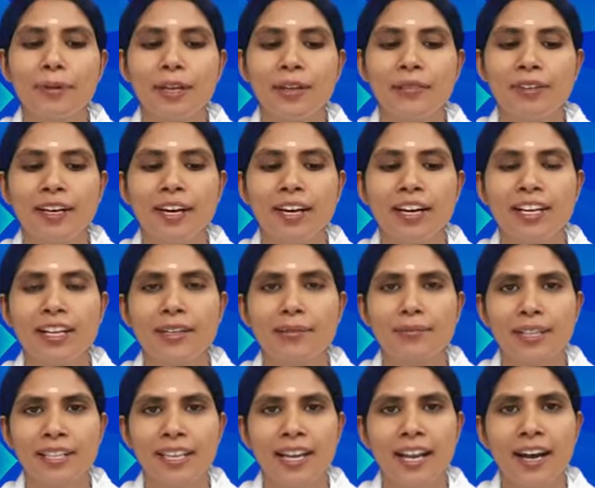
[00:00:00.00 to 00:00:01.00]
பிறவிகளுக்கு
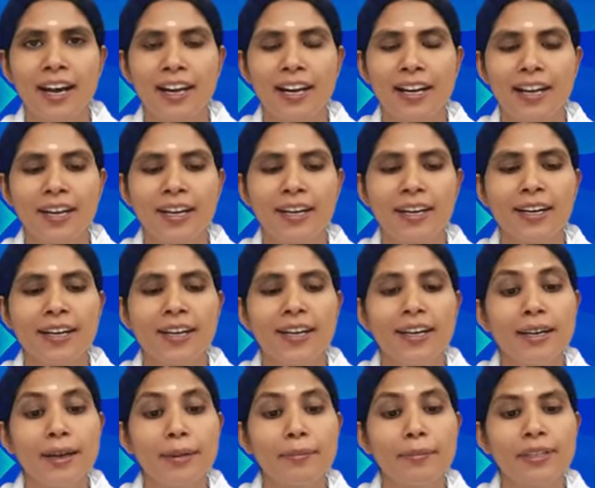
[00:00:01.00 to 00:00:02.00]
பதிலாக
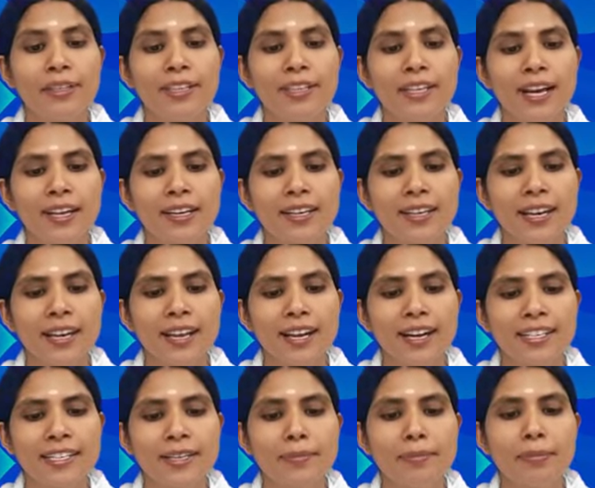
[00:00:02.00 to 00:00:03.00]
எண்பத்தி நான்கு
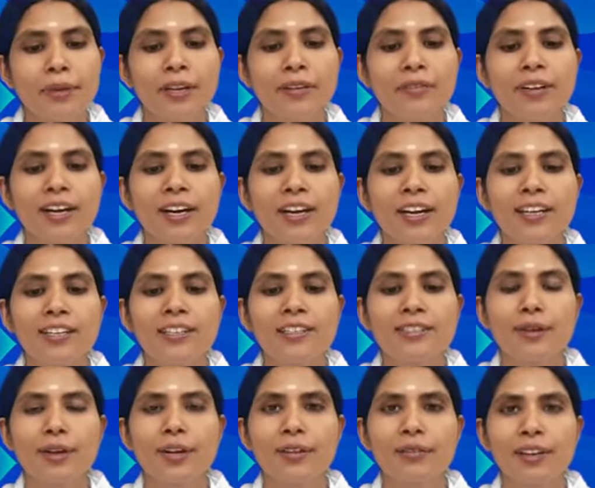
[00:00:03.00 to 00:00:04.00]
லட்சம் பிறவிகள் என்று
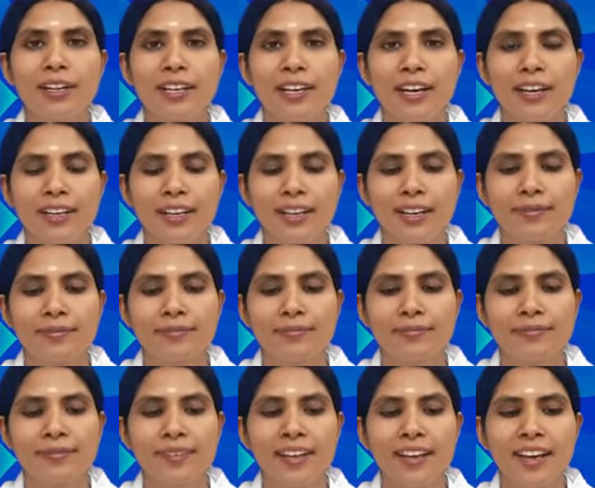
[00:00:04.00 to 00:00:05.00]
சொல்லிவிட்டார்கள்
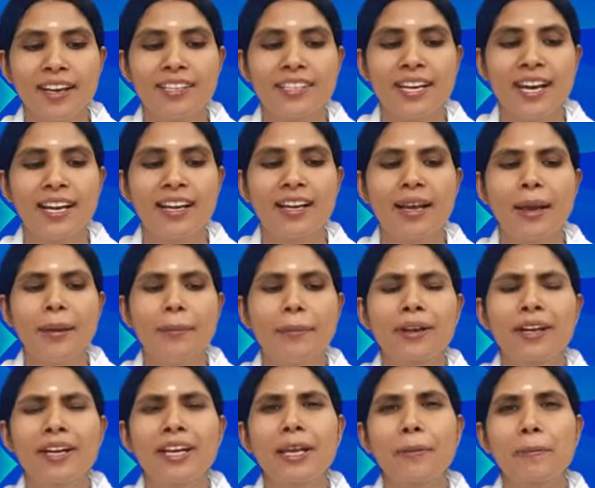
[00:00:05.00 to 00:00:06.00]
என்றால்
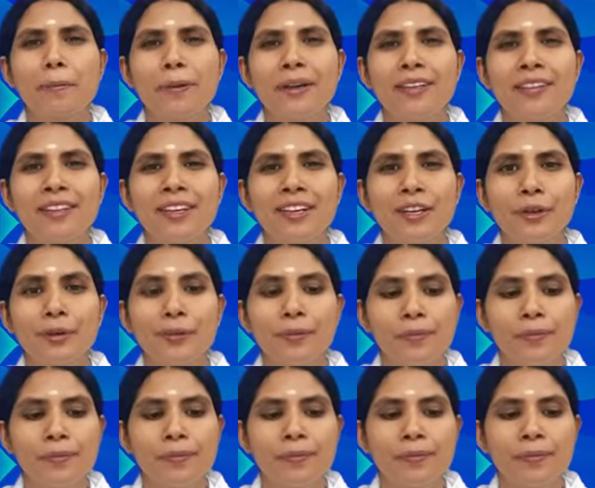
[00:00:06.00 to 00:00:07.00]
பிறகு எப்படி தெரியும்
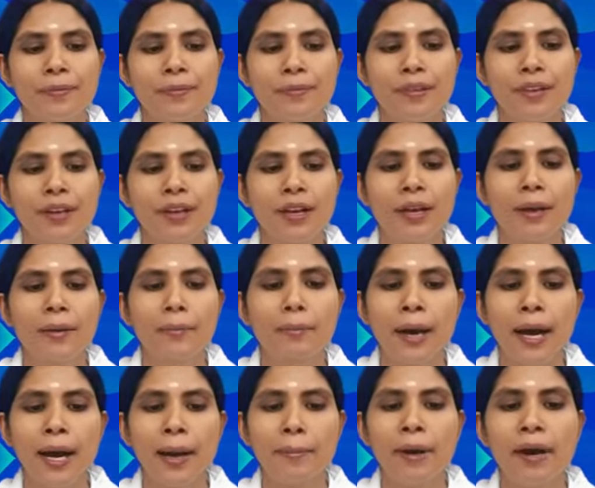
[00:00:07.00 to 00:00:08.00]

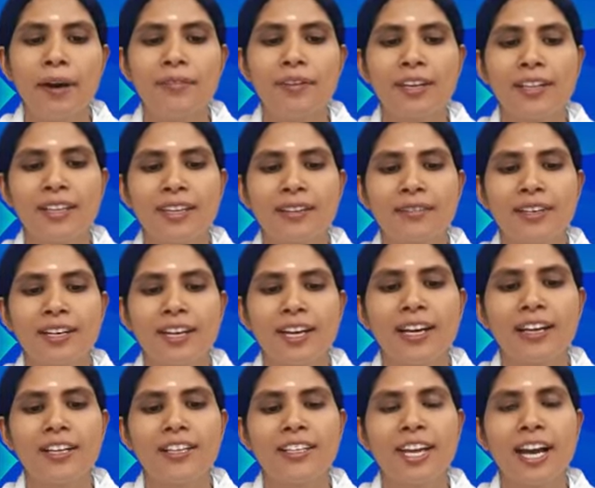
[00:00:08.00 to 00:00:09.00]
பாபாவை தவிர
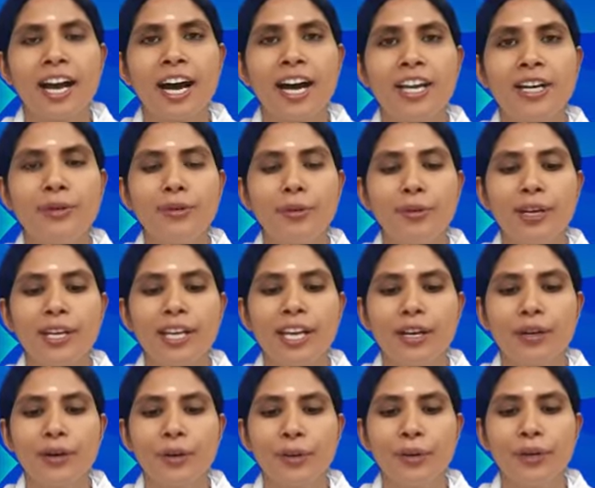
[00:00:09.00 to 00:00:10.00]
ஞான
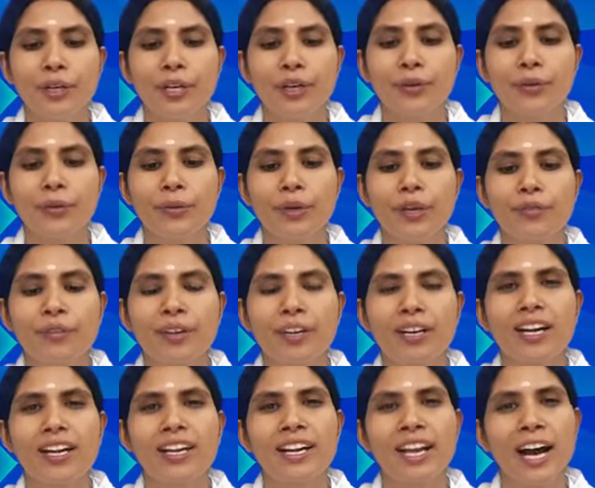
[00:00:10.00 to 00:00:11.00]
ஒளியை
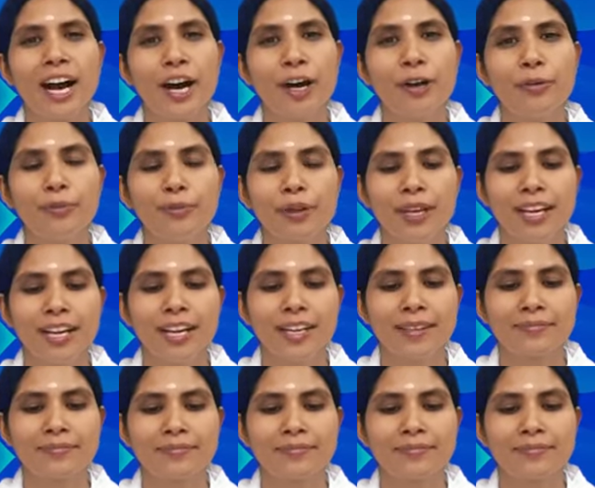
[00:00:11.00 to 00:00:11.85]
கொடுக்கக்கூடியவர்கள் யாரும் இல்லை